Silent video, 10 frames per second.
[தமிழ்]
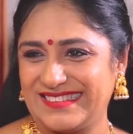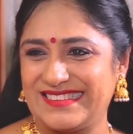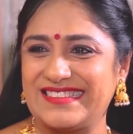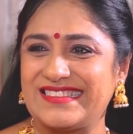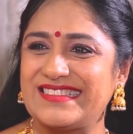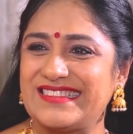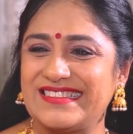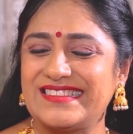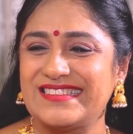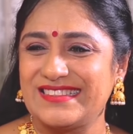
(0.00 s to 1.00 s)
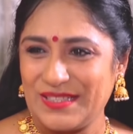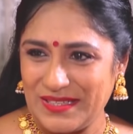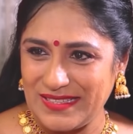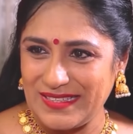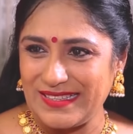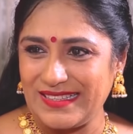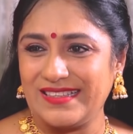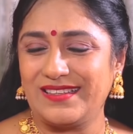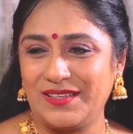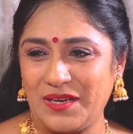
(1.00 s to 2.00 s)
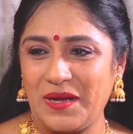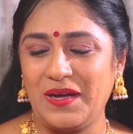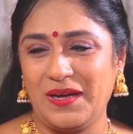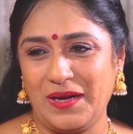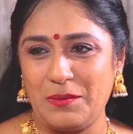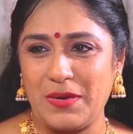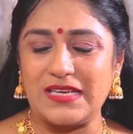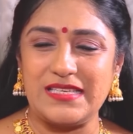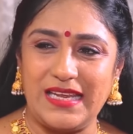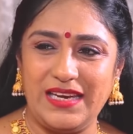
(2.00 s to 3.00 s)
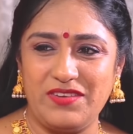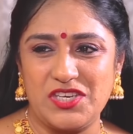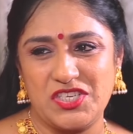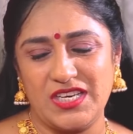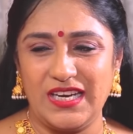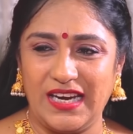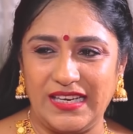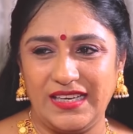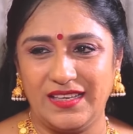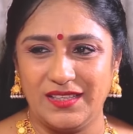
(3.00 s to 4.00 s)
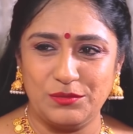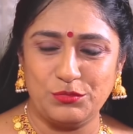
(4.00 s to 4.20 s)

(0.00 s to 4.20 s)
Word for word: வந்து திரையுலகத்தில் வந்து நீங்கள் பயணிச்சு நேற்று தான் வந்து அண்ட்